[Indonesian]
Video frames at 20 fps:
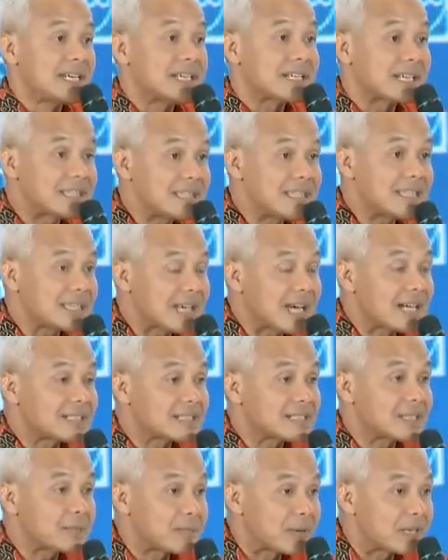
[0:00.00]
Ketika
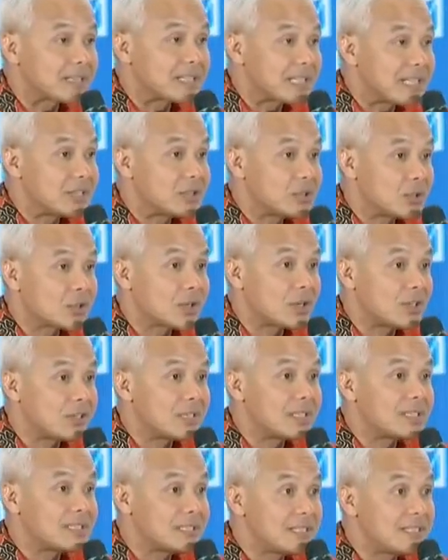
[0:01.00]
seperti itu
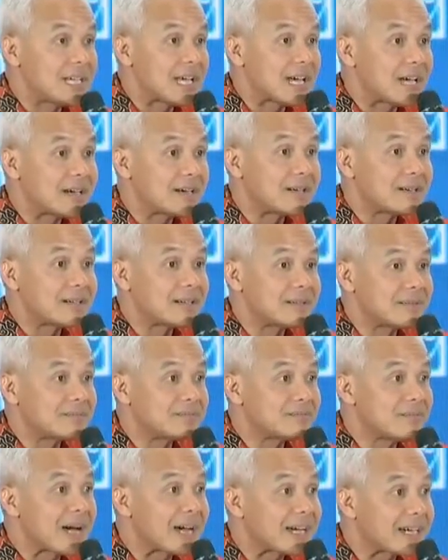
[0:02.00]
kondisinya,
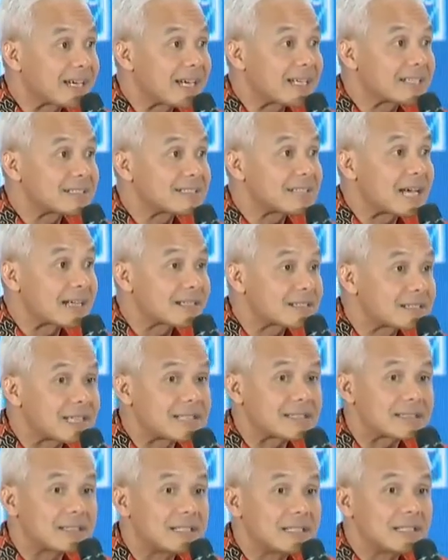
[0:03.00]
maka
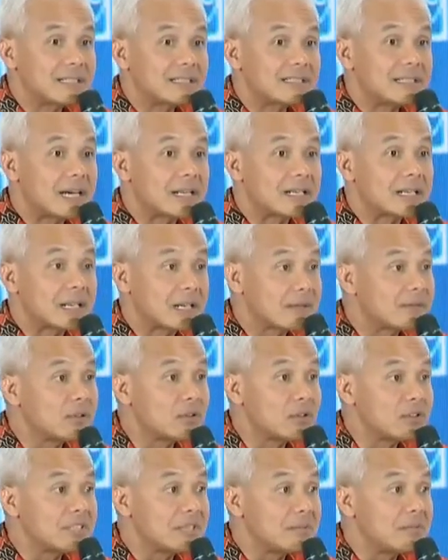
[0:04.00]
sukses dari
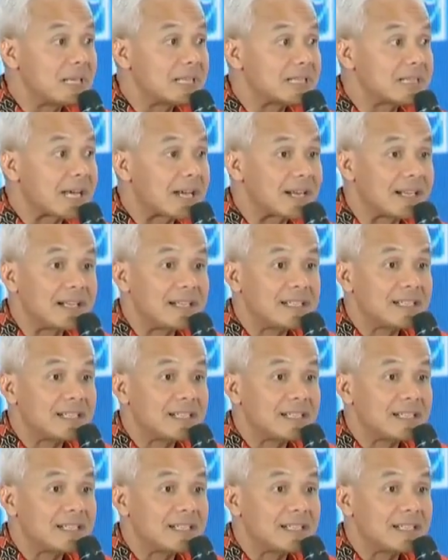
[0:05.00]
revolusi mental